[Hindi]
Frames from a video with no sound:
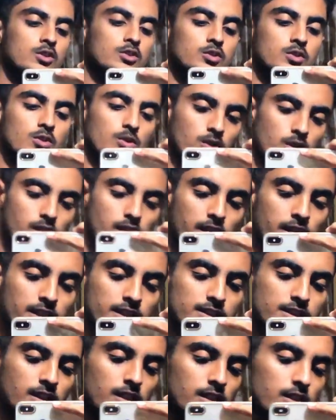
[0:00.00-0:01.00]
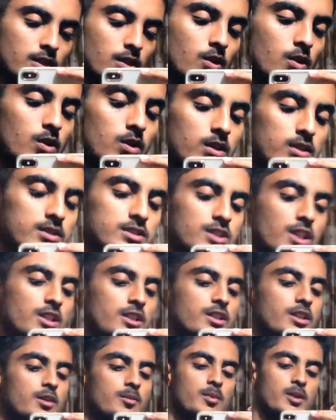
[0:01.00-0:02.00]
सो लेट्स गो
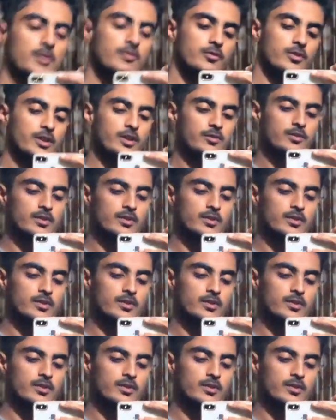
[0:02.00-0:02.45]
चलते मेरा फ्रेंड